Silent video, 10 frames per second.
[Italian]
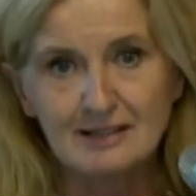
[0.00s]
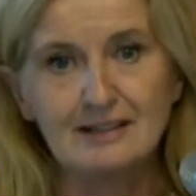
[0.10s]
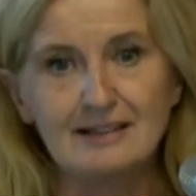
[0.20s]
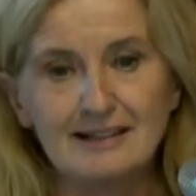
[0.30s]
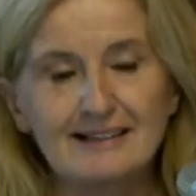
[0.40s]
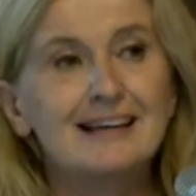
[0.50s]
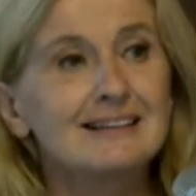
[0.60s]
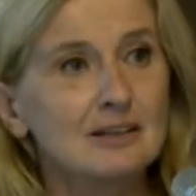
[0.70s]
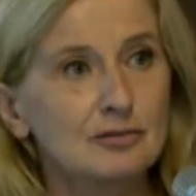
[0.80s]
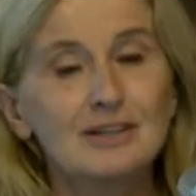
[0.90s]
eh,
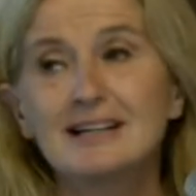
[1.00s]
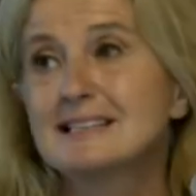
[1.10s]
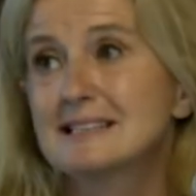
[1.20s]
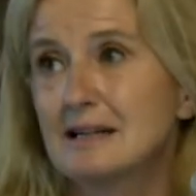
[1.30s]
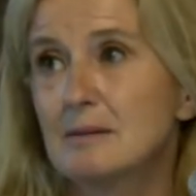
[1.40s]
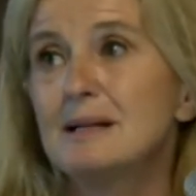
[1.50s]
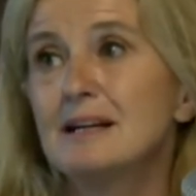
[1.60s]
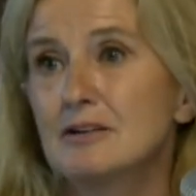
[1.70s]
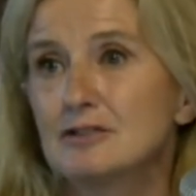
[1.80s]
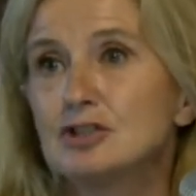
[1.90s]
redatta a Firenze nel
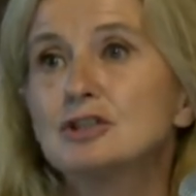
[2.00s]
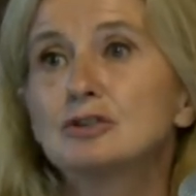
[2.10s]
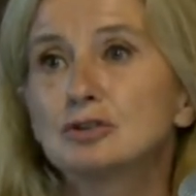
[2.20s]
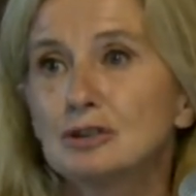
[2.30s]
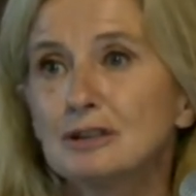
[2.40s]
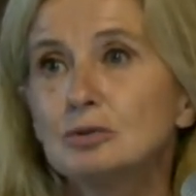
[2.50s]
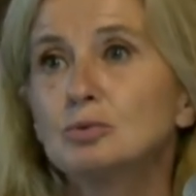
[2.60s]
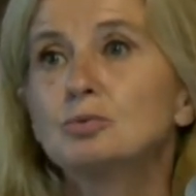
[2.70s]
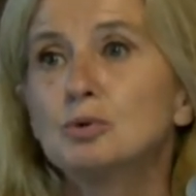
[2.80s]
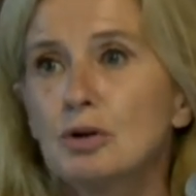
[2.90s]

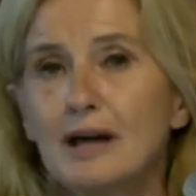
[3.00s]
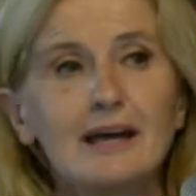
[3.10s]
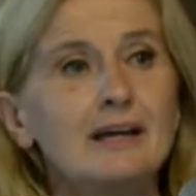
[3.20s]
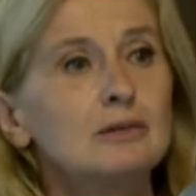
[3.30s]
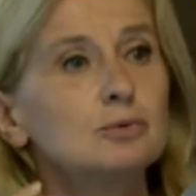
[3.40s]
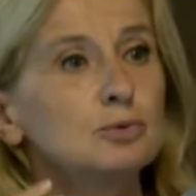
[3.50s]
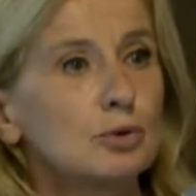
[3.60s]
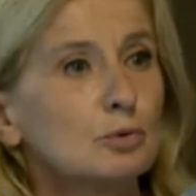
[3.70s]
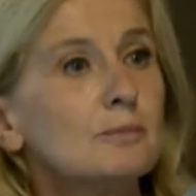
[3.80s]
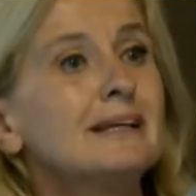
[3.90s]
1981 è un
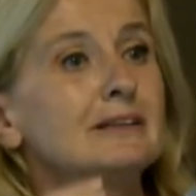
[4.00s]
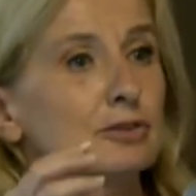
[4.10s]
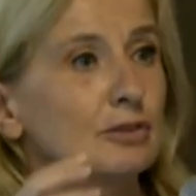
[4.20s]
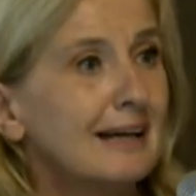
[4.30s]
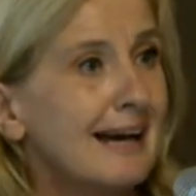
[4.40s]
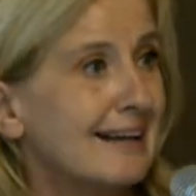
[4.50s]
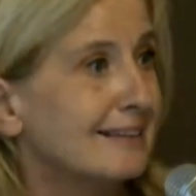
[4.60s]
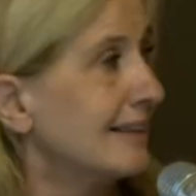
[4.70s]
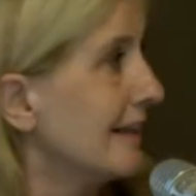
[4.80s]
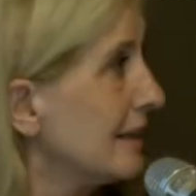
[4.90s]
documento
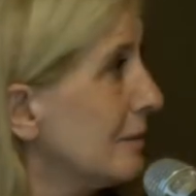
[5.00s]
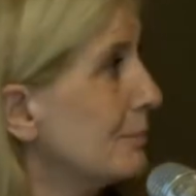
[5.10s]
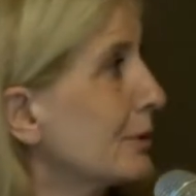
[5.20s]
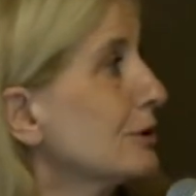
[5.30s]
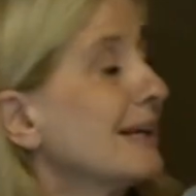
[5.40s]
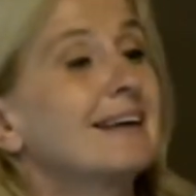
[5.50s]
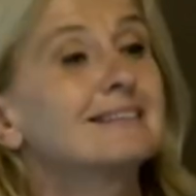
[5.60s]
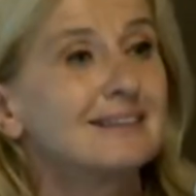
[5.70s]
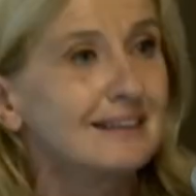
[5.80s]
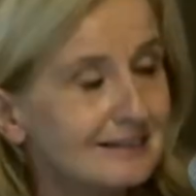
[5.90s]
cardine
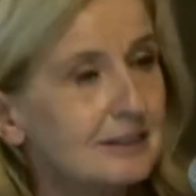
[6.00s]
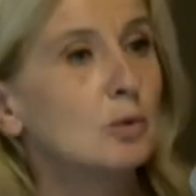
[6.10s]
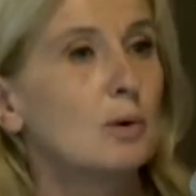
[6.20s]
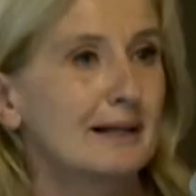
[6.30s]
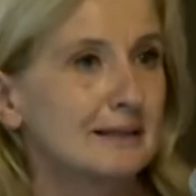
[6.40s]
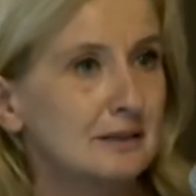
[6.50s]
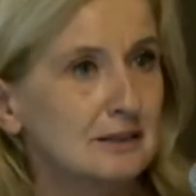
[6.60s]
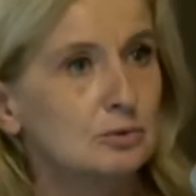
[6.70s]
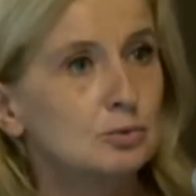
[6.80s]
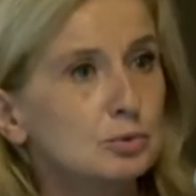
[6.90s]
importante di
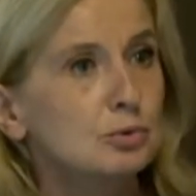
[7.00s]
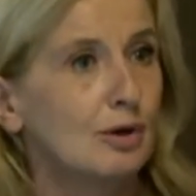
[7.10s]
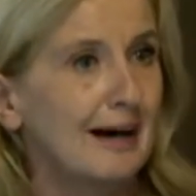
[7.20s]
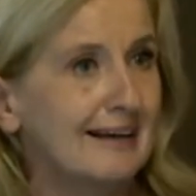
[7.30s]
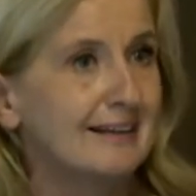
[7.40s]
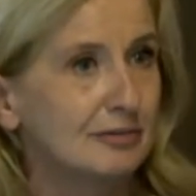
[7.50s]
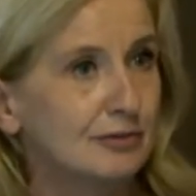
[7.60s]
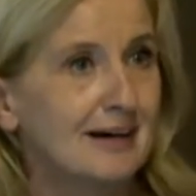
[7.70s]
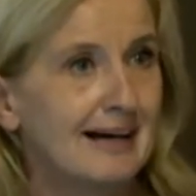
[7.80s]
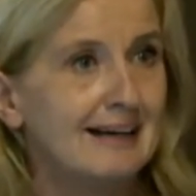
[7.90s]
41 anni
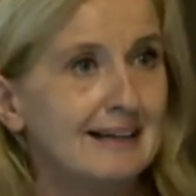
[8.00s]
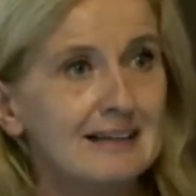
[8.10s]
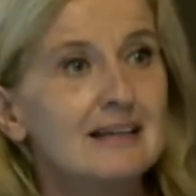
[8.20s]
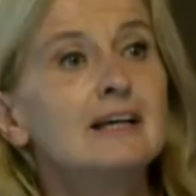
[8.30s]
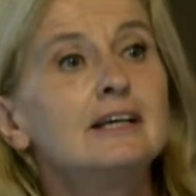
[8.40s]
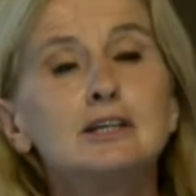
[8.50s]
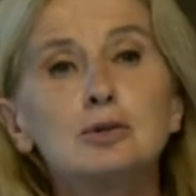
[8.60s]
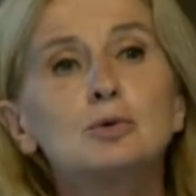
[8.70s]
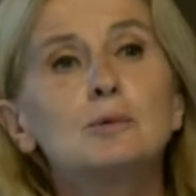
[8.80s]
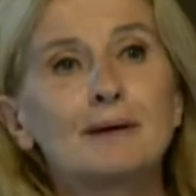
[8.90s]
fa
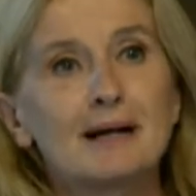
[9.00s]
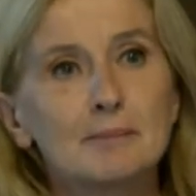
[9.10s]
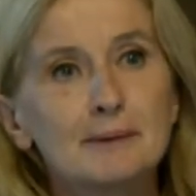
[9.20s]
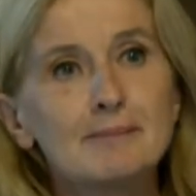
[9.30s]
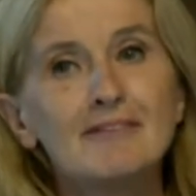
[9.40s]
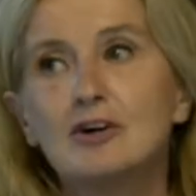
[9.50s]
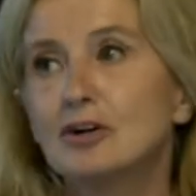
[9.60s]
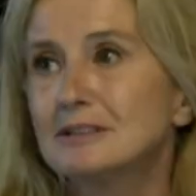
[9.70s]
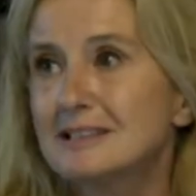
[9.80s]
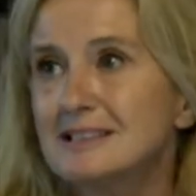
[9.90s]
in cui per la prima
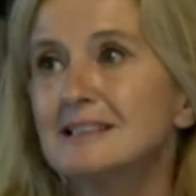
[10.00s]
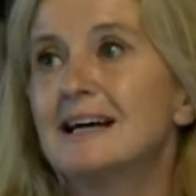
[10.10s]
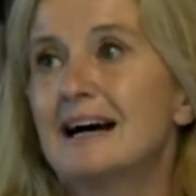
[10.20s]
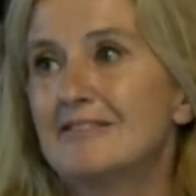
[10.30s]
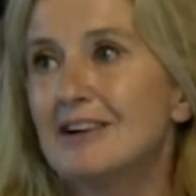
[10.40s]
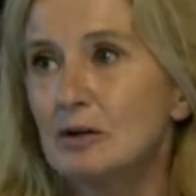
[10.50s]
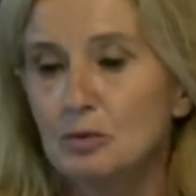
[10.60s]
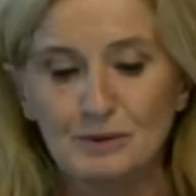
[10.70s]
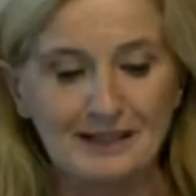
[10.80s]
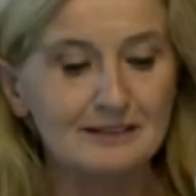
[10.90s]
volta si dava
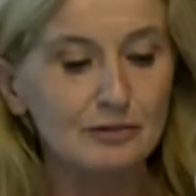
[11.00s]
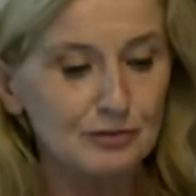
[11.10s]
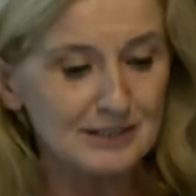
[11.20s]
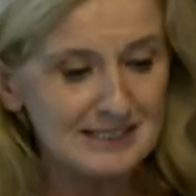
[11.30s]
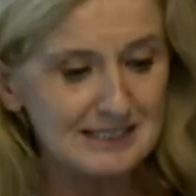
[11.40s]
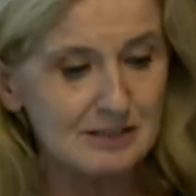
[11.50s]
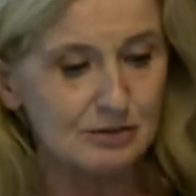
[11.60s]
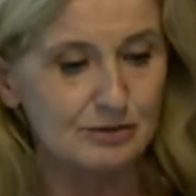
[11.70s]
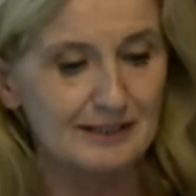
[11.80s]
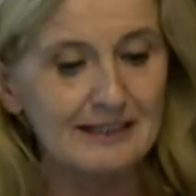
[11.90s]
una
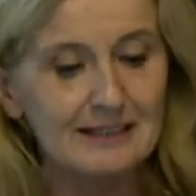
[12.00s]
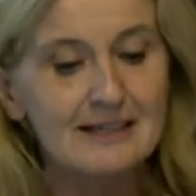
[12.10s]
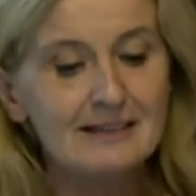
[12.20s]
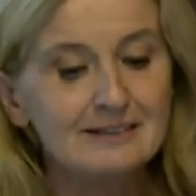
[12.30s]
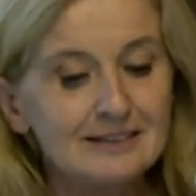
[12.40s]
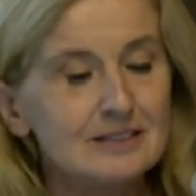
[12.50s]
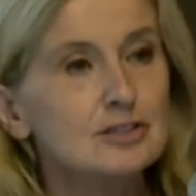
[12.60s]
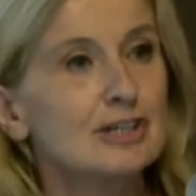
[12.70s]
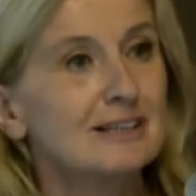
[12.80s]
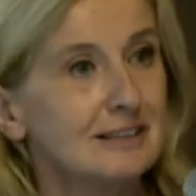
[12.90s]
definizione di
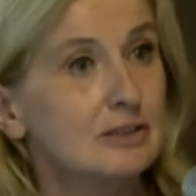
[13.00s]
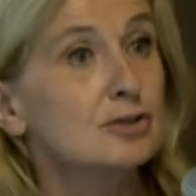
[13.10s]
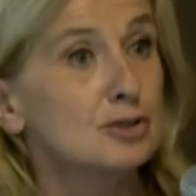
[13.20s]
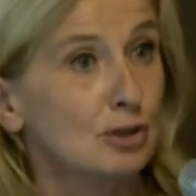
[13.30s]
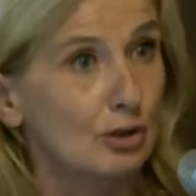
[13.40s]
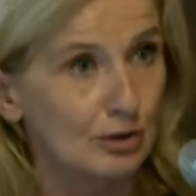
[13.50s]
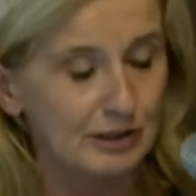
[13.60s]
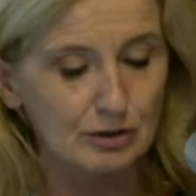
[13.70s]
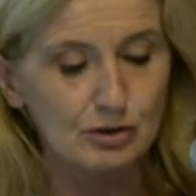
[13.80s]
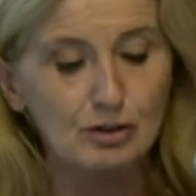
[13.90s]
giardino
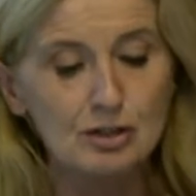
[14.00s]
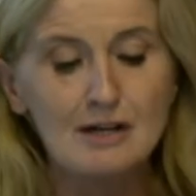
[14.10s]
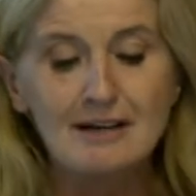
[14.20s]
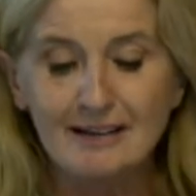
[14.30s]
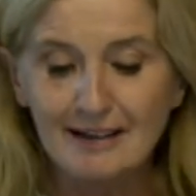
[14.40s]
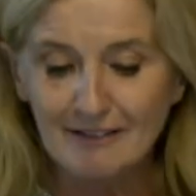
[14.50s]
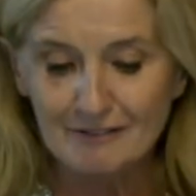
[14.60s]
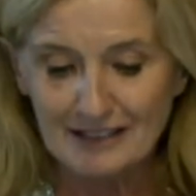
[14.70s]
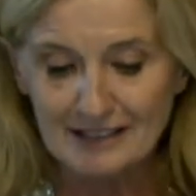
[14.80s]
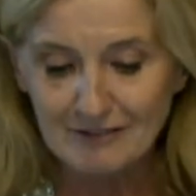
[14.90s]
storico che
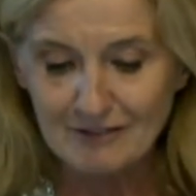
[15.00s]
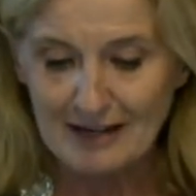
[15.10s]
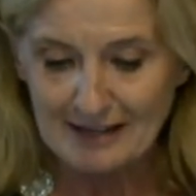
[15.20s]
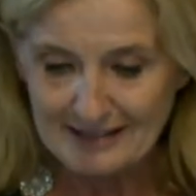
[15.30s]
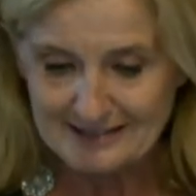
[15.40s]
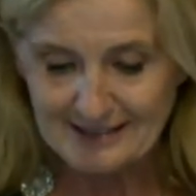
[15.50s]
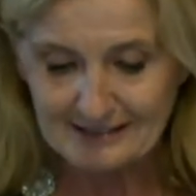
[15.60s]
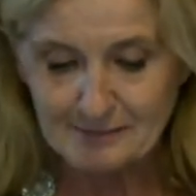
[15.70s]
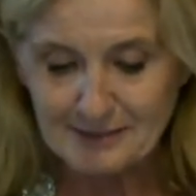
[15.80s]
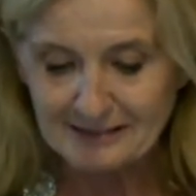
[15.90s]
veniva
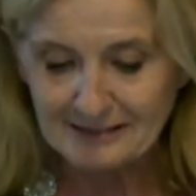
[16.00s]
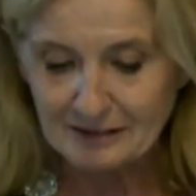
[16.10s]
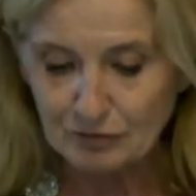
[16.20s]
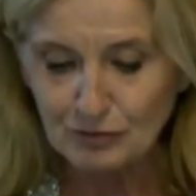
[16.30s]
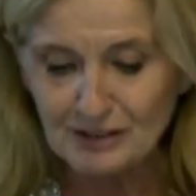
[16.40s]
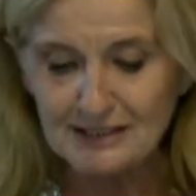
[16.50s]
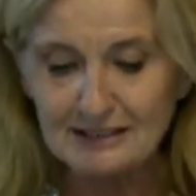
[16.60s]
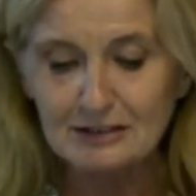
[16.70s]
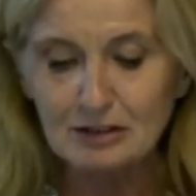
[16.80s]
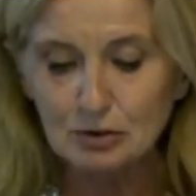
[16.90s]
esattamente
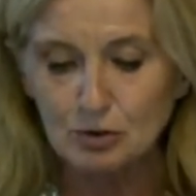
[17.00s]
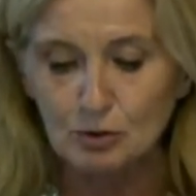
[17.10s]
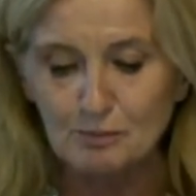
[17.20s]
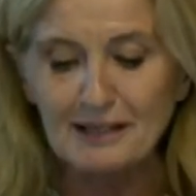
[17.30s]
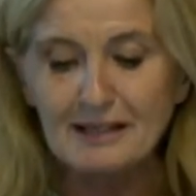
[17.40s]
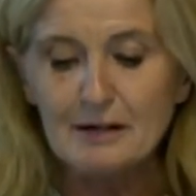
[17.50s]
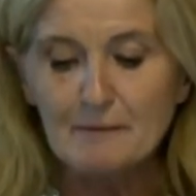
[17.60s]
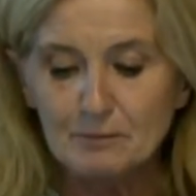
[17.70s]
definita come